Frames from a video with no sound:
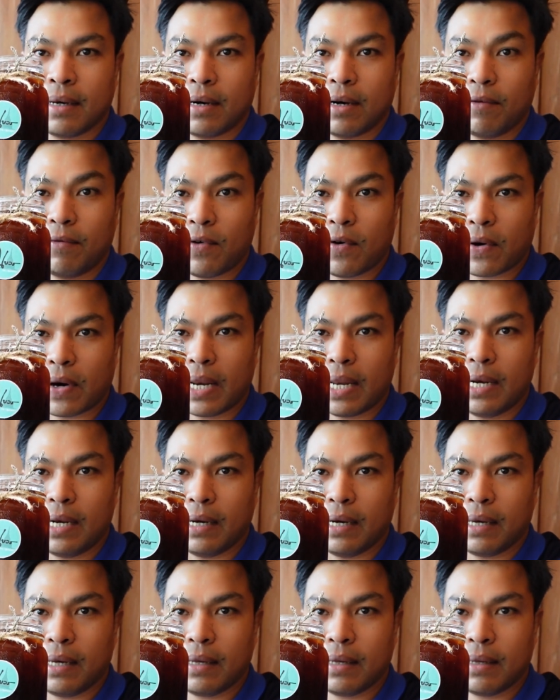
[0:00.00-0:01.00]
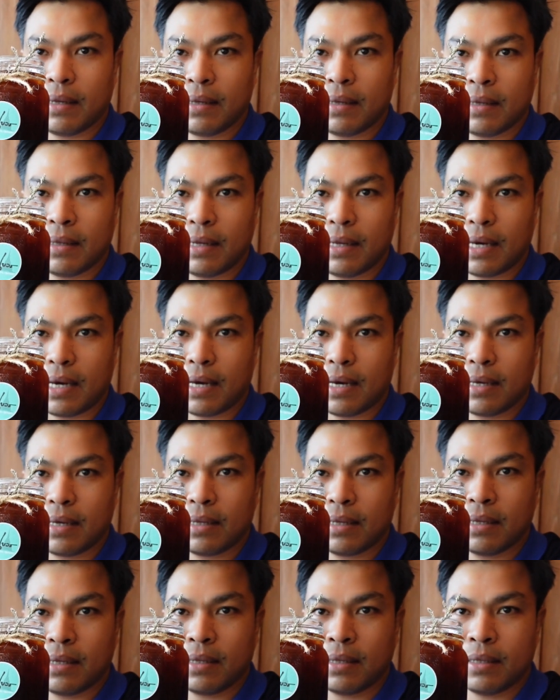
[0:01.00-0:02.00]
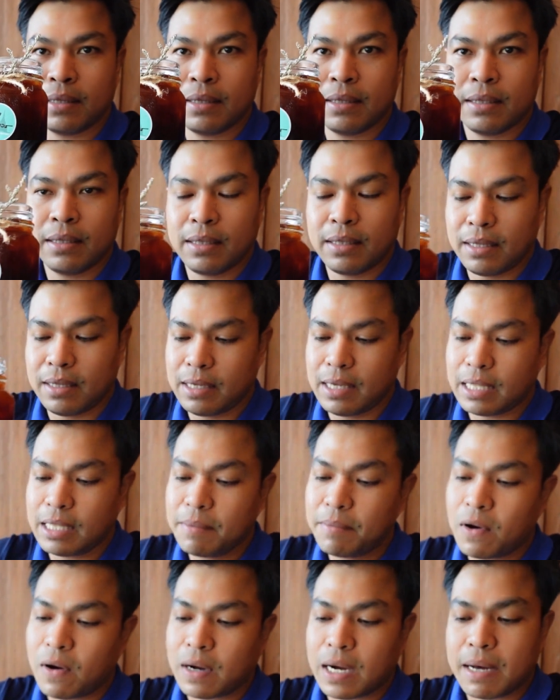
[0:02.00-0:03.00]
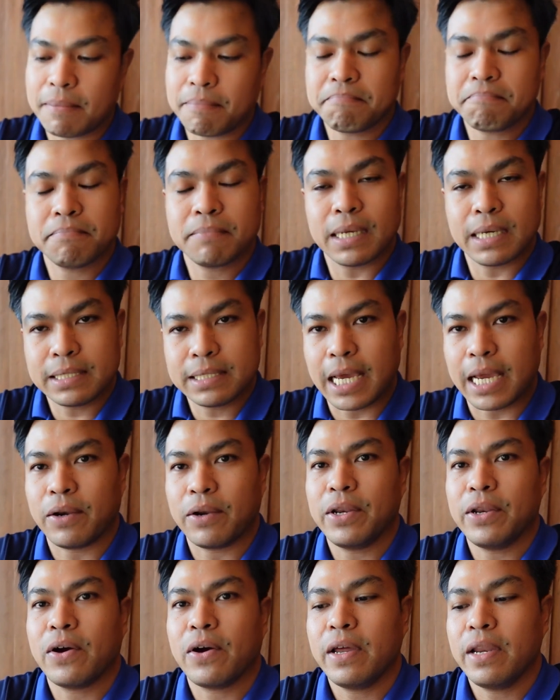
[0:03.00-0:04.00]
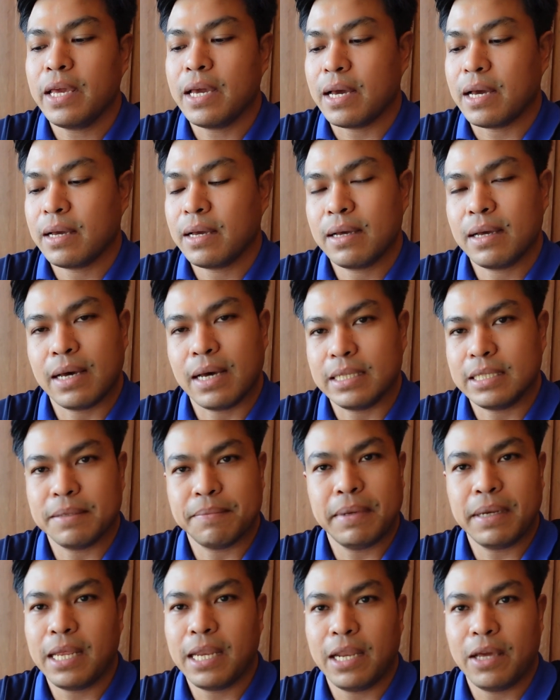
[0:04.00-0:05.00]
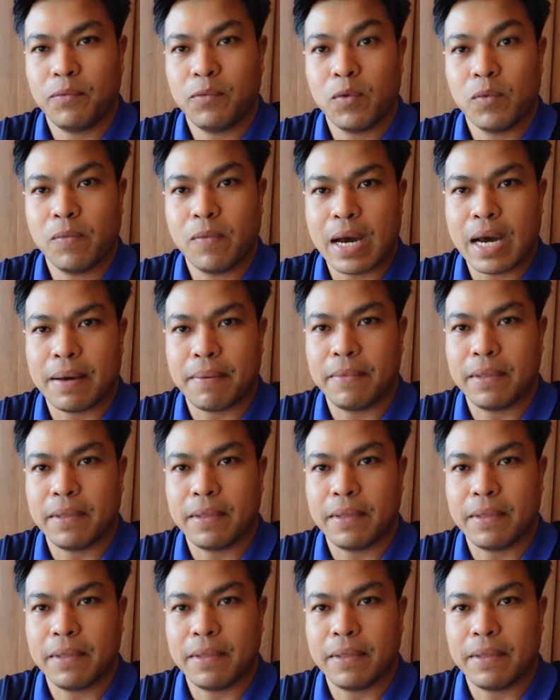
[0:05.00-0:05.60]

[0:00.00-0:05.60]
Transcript: เอาโฟกัสให้เลยนะฮะ อย่างที่บอกครับถ้าแสงน้อยๆเนี่ยอาจจะไม่ได้เร็วบูบวาบ